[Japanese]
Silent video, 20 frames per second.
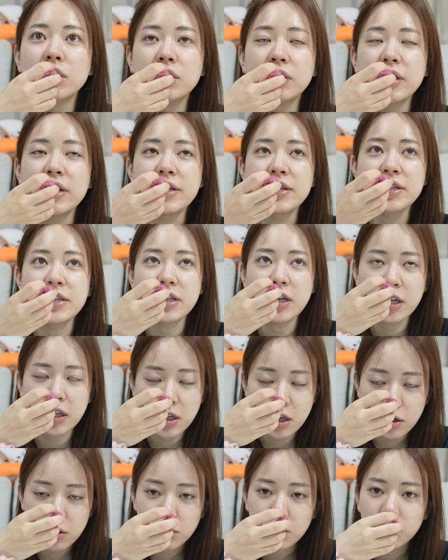熱出
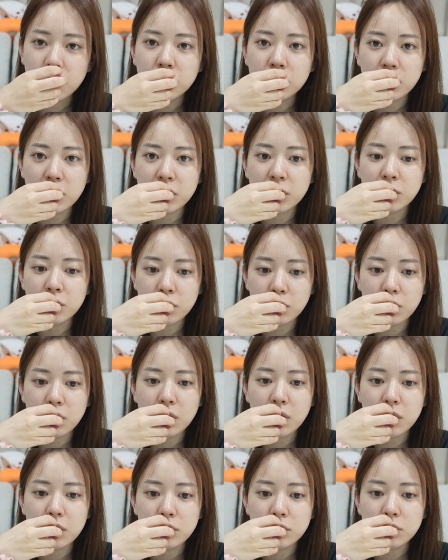てるよって人と
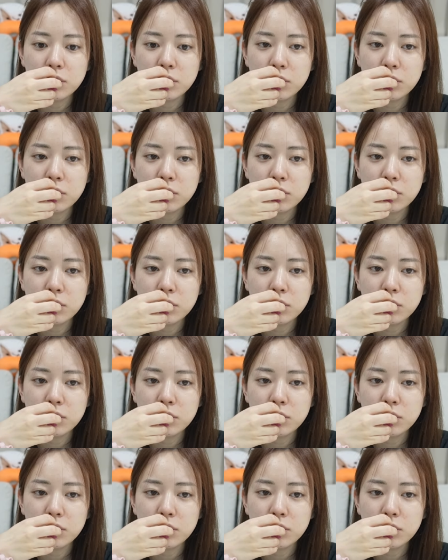か